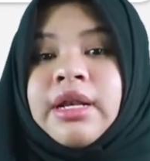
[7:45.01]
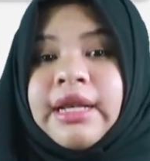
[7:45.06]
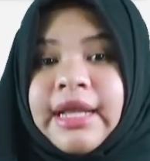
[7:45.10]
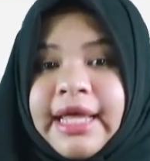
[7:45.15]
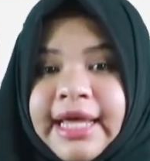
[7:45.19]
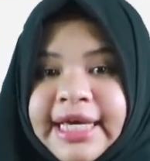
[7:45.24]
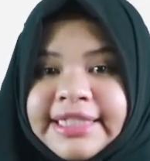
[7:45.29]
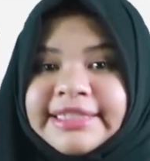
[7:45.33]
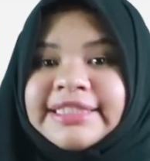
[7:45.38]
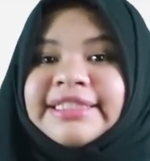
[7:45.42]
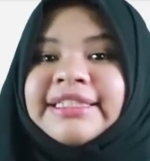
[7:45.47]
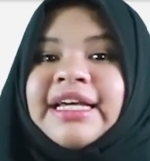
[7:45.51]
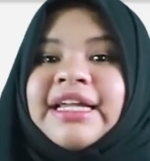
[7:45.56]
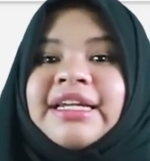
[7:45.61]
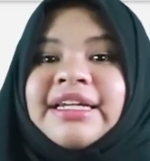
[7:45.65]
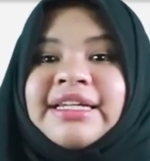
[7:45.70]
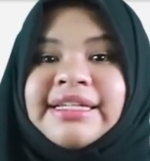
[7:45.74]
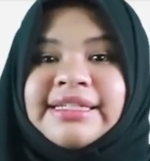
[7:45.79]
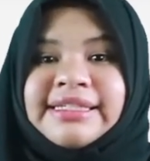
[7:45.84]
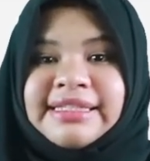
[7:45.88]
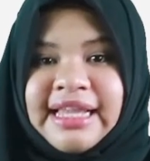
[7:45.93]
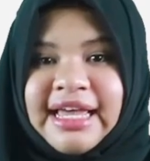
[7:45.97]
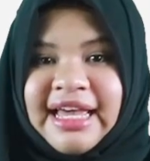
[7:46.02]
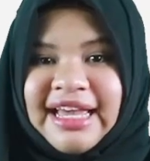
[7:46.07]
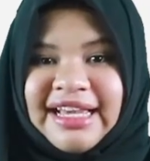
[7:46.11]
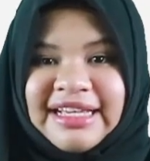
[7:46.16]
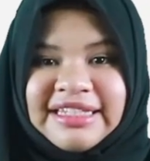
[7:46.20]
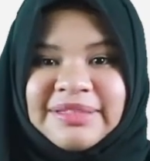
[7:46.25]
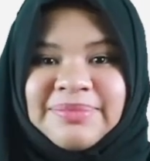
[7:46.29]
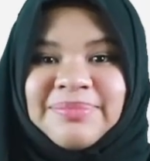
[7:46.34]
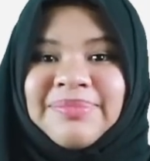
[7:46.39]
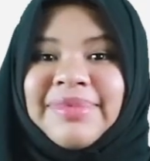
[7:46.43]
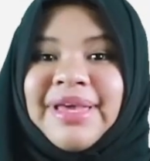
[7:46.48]
likes and
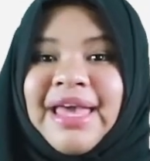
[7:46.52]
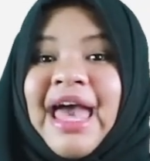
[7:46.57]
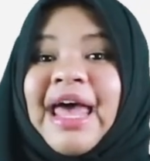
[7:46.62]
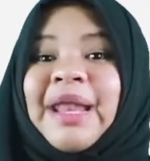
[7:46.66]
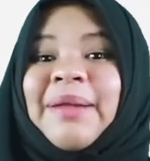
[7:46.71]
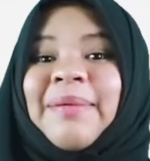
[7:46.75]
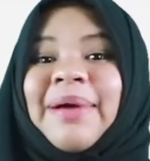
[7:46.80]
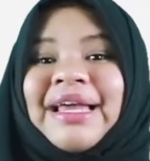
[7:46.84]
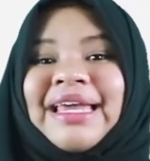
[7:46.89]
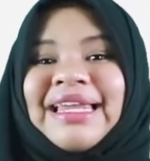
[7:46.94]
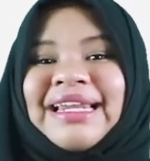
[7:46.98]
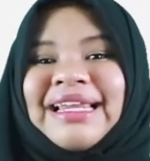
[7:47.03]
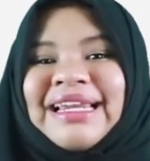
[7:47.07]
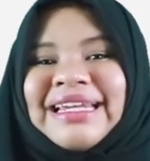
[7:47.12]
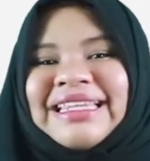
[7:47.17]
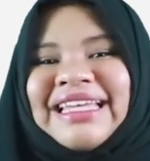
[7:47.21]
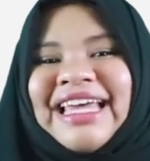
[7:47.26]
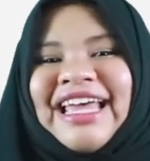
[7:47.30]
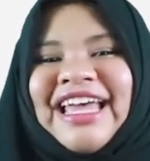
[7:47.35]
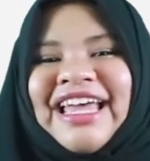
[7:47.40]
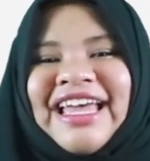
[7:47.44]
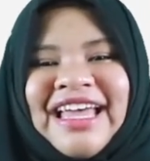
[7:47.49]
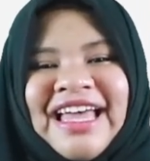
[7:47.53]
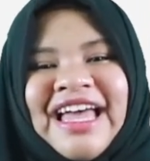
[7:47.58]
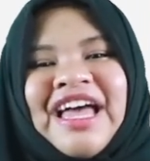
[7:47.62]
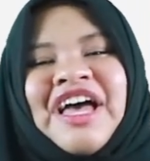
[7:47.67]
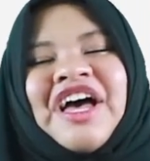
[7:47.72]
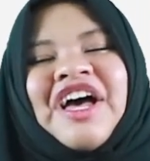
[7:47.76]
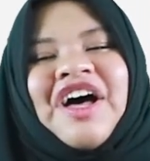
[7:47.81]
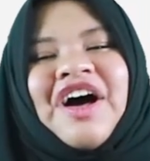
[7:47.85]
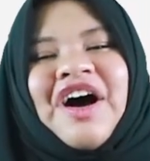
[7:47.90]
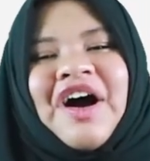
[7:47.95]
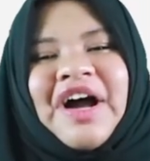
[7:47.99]
dislikes biar makin ngerti.
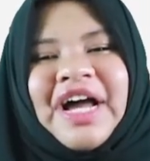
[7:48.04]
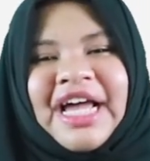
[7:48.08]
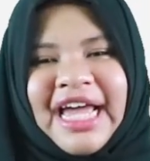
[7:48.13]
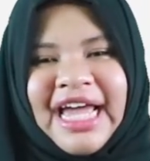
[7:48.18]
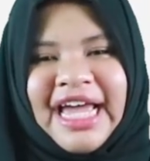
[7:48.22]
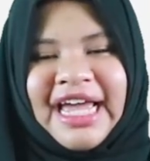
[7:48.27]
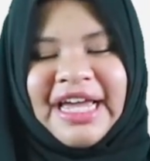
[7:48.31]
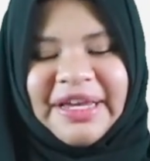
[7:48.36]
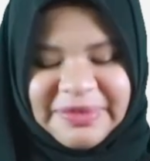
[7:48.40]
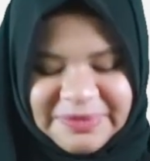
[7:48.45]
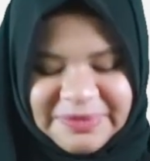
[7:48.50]
Oke. Okay?